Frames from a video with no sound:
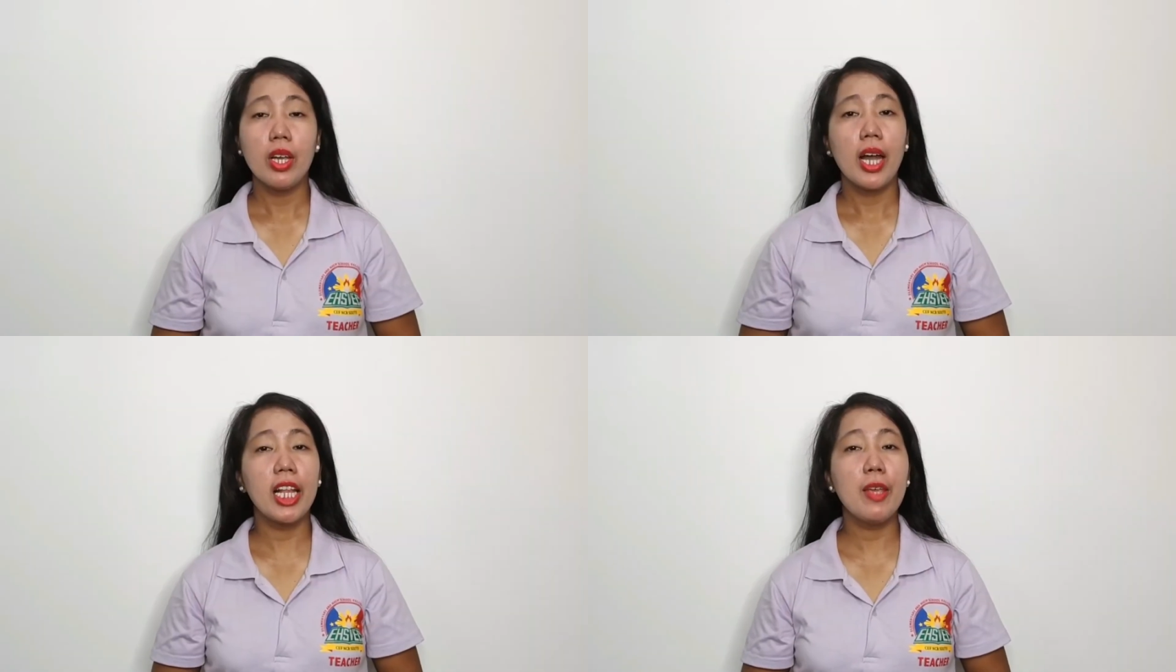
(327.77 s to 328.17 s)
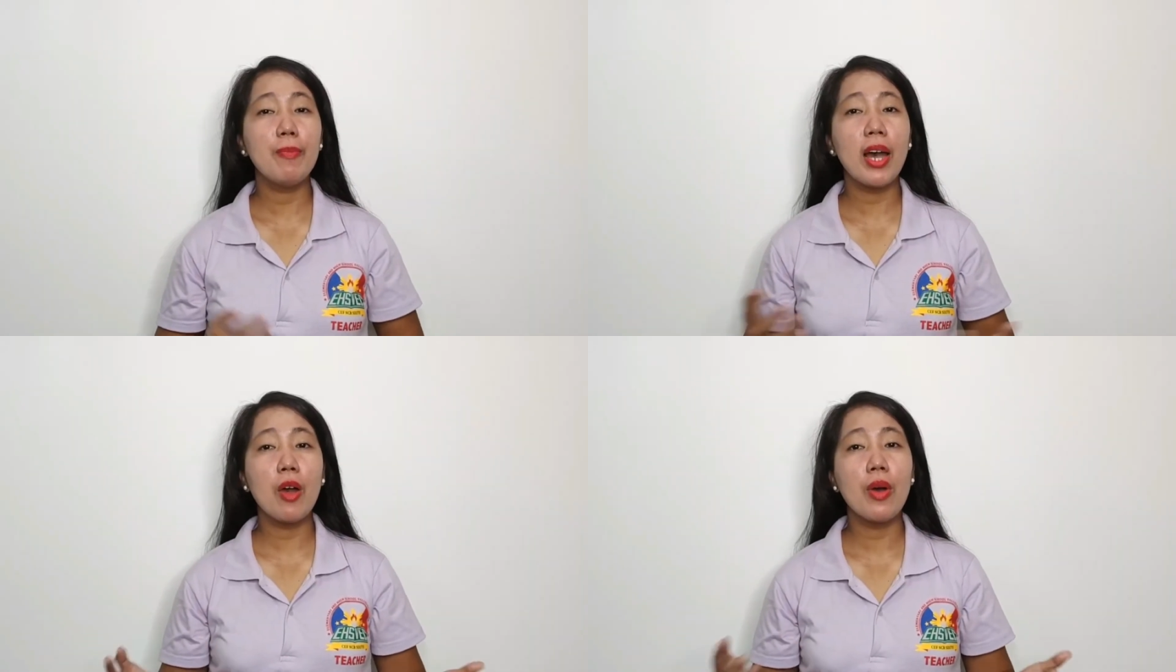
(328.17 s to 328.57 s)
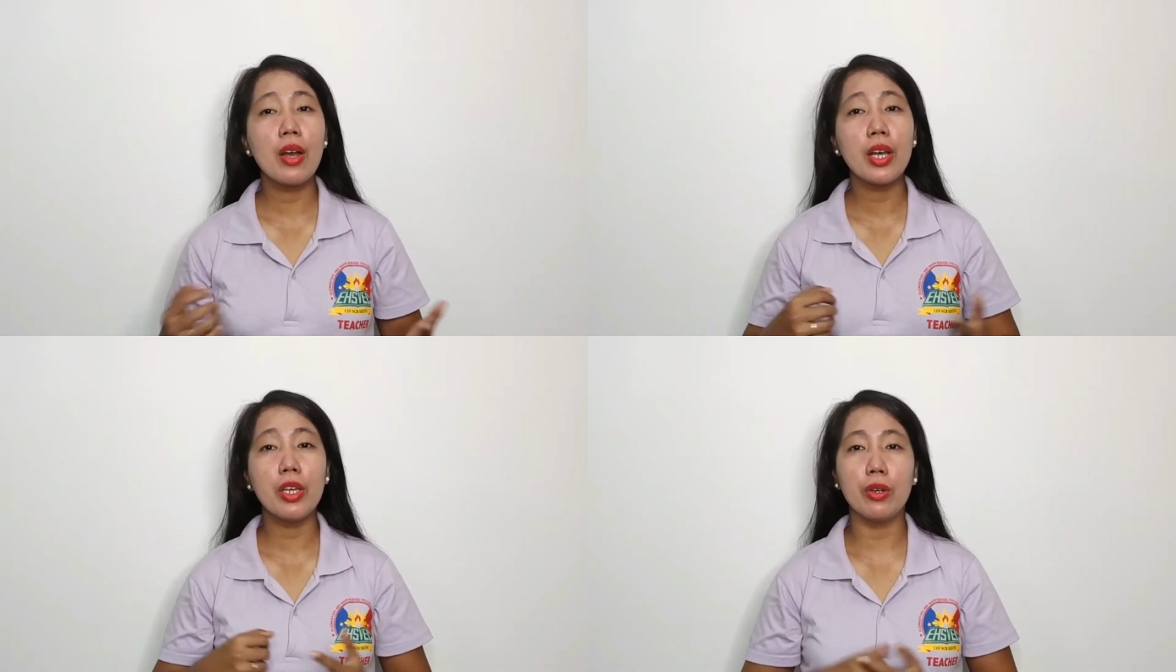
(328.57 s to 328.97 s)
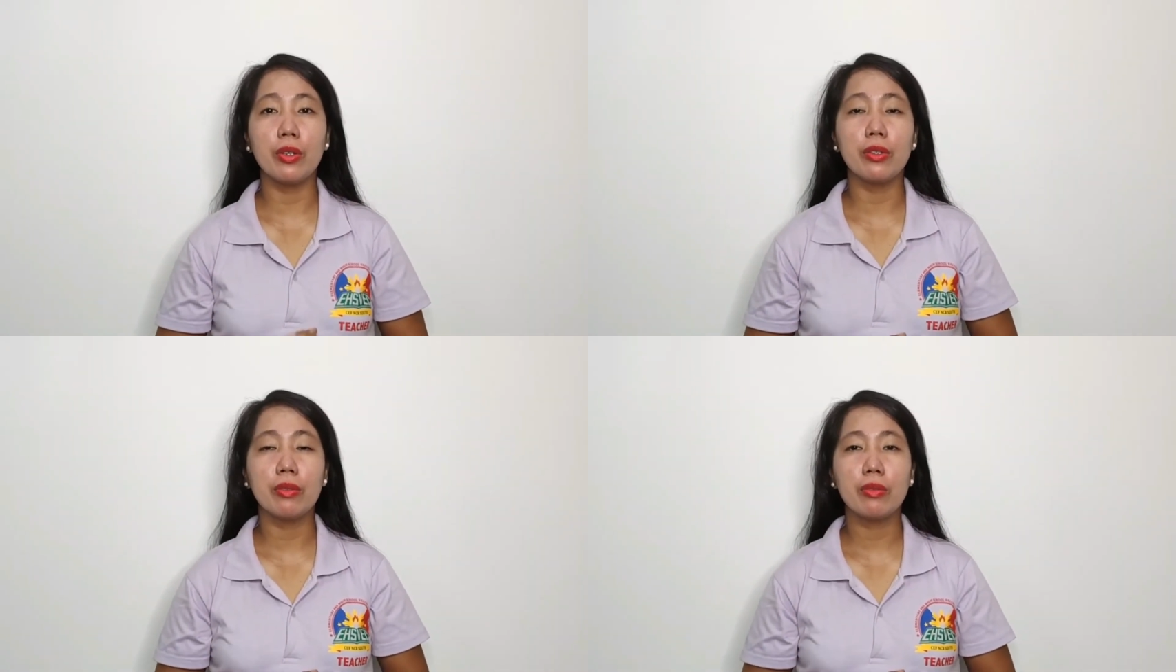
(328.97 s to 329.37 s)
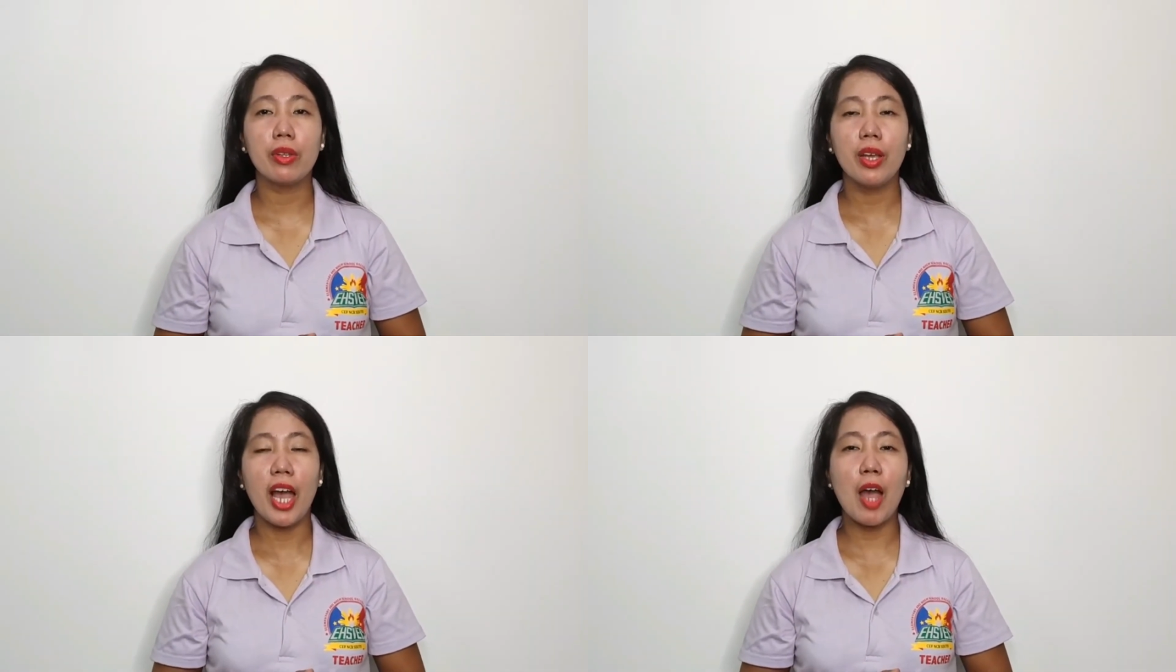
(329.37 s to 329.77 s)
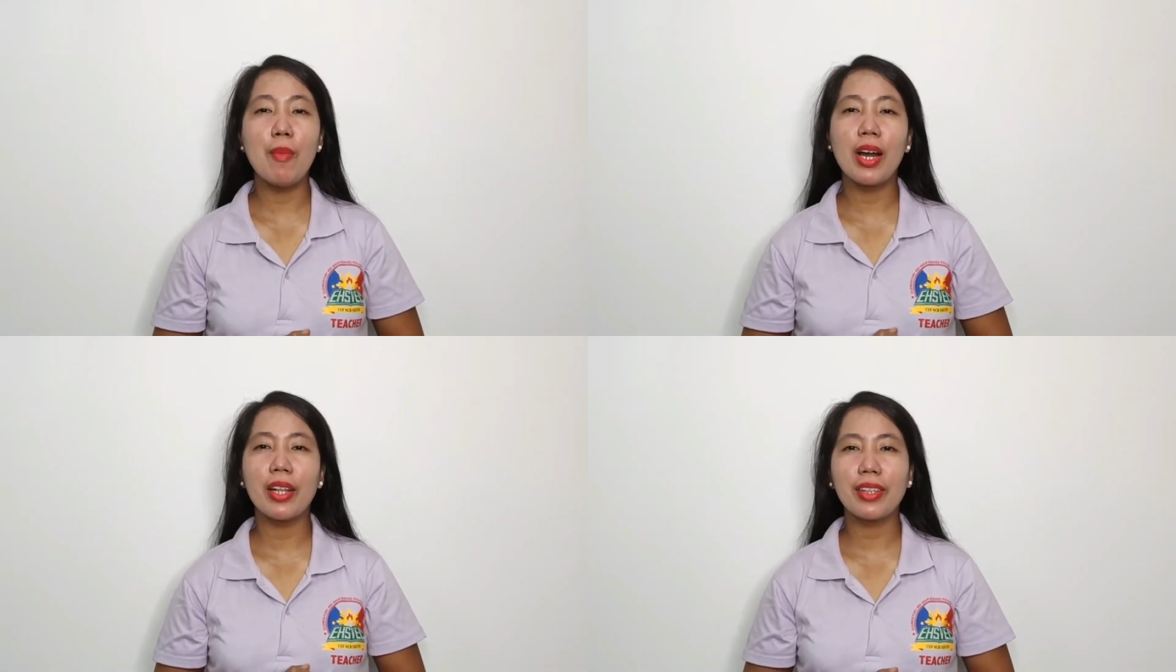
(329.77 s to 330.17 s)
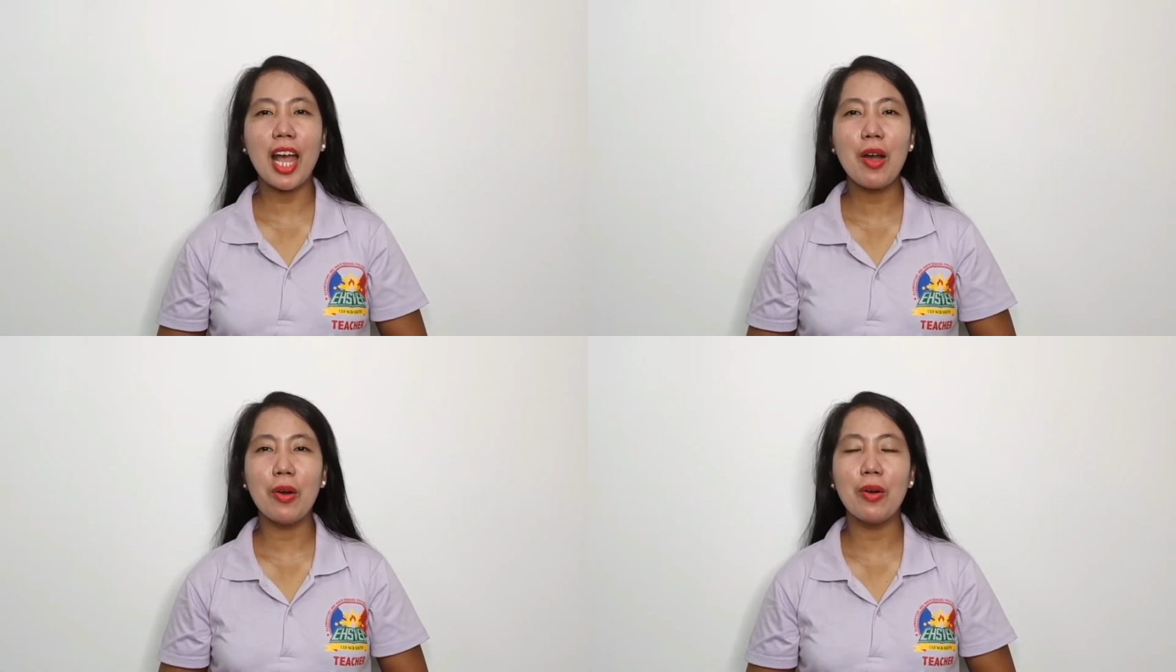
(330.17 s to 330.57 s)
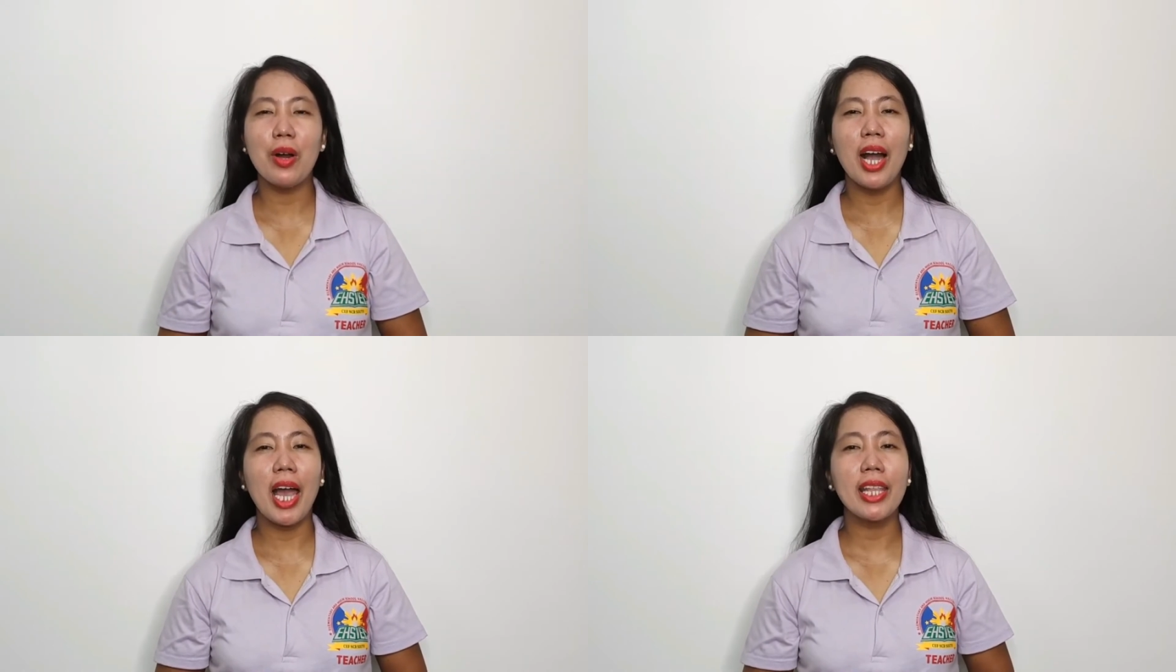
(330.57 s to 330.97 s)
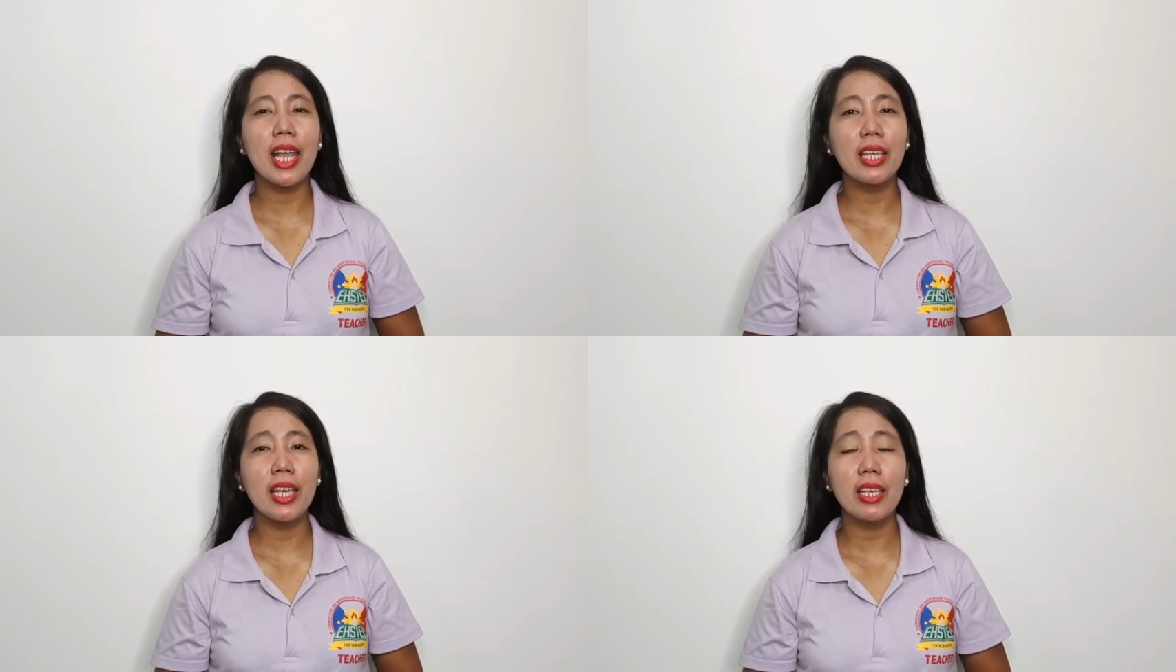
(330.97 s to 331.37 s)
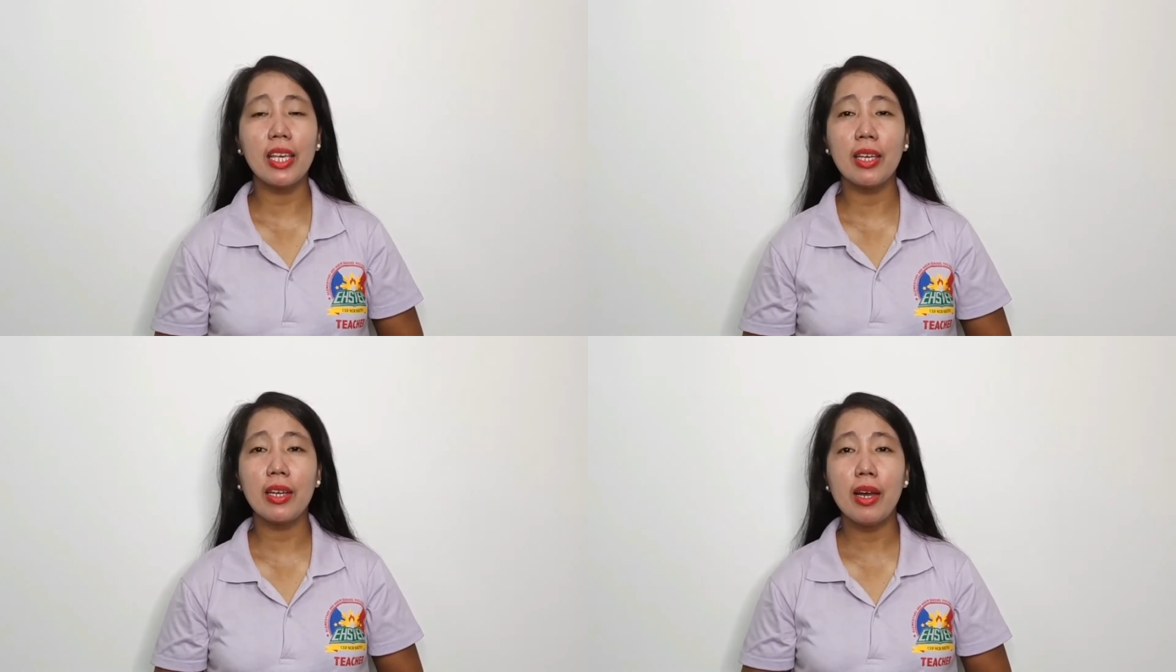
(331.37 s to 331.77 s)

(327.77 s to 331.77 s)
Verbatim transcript: Halimbawa ngayon, ang mga tao ay nagiging